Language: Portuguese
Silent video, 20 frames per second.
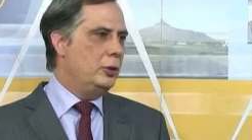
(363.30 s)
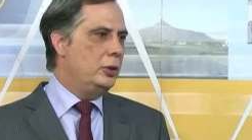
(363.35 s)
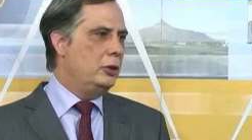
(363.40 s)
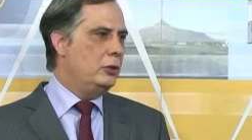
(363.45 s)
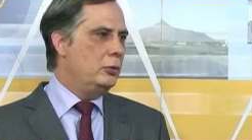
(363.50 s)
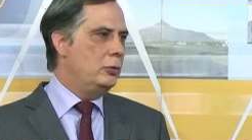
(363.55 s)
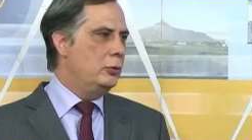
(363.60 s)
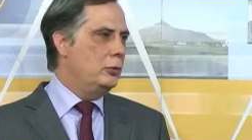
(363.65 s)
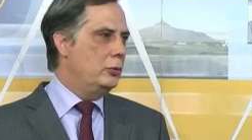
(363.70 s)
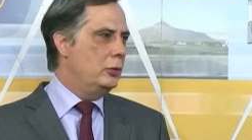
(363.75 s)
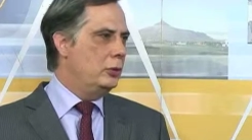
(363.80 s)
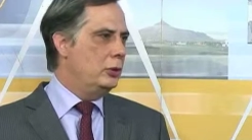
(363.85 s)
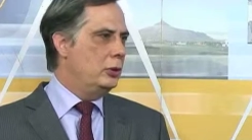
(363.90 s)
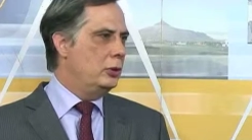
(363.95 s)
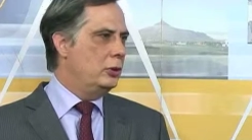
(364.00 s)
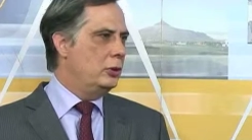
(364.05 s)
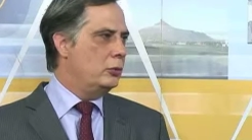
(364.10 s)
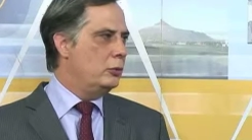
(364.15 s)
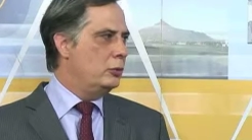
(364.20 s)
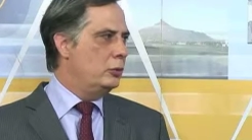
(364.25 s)
que o
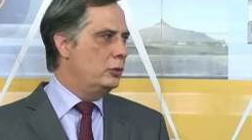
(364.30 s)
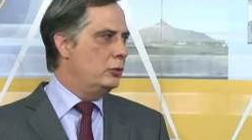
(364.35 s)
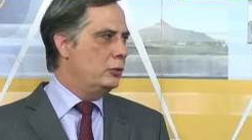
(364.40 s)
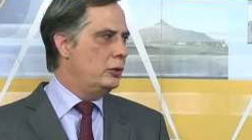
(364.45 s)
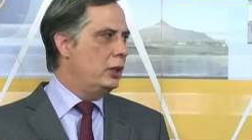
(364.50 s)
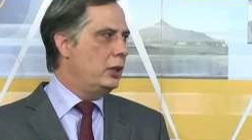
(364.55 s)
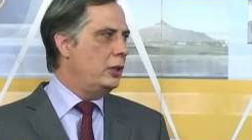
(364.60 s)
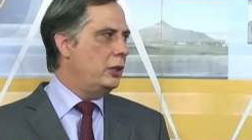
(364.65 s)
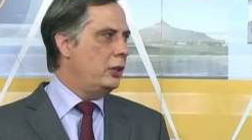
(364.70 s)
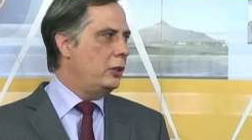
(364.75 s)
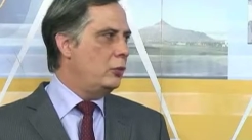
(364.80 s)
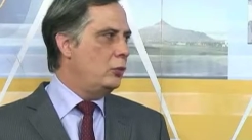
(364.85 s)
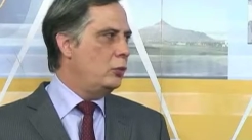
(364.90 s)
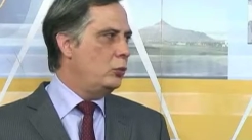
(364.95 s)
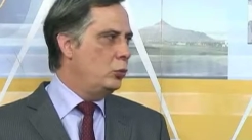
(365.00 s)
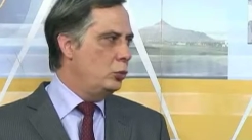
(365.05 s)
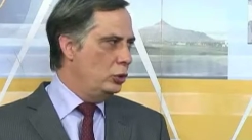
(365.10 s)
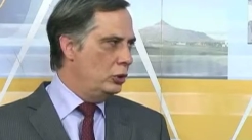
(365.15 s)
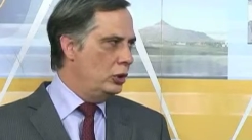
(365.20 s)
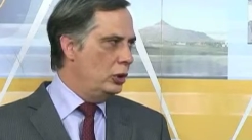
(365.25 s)
executivo está
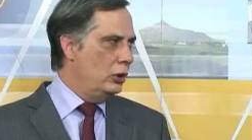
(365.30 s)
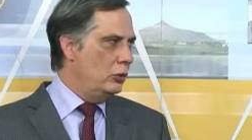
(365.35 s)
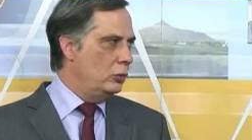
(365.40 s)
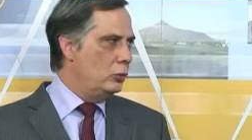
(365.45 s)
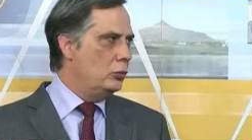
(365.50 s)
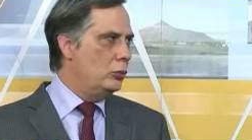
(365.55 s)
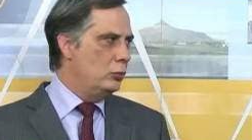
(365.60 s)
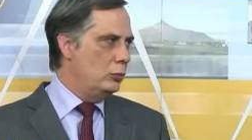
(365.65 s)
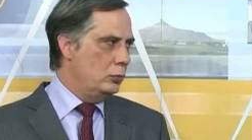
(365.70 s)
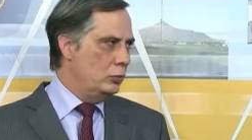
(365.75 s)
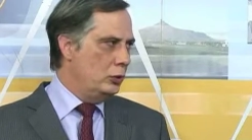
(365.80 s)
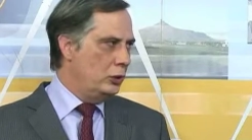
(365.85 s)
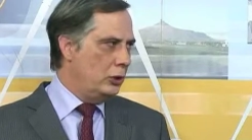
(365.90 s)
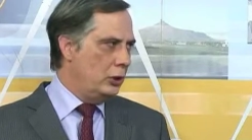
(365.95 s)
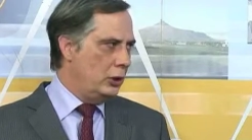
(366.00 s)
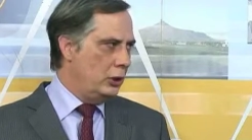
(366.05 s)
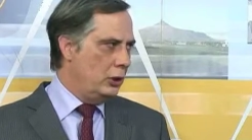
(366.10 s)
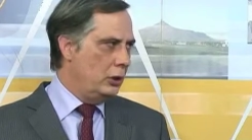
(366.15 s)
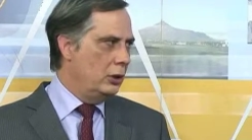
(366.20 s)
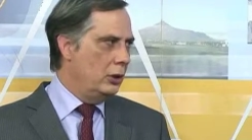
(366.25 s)
cuidando com
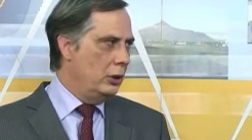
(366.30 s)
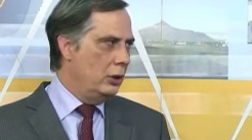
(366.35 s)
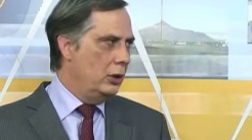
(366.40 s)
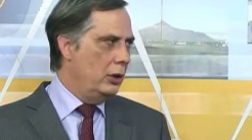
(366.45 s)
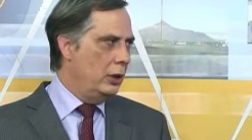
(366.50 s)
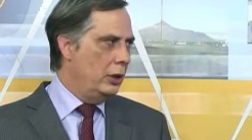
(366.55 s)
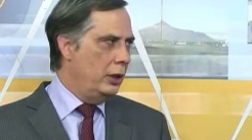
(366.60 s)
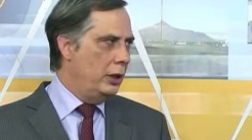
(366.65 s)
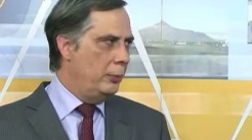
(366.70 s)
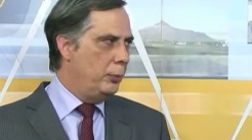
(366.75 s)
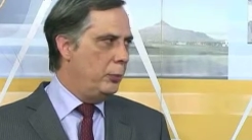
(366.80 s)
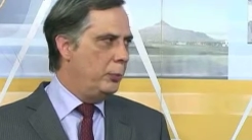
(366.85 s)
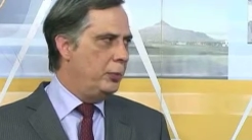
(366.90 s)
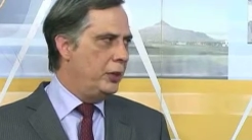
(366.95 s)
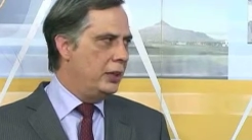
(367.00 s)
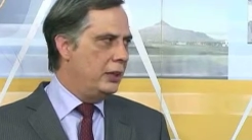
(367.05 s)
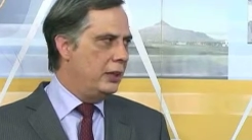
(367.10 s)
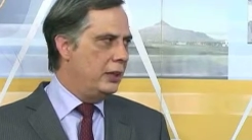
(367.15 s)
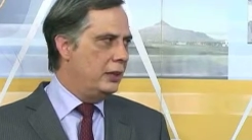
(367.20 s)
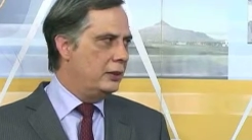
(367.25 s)
muita é,
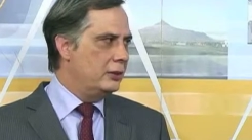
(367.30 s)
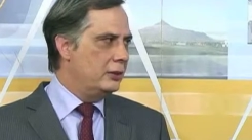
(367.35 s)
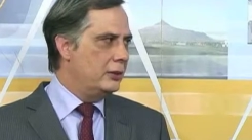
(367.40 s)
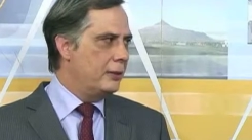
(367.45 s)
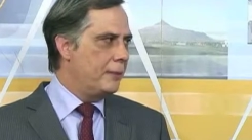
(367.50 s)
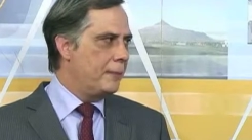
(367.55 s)
propriedade.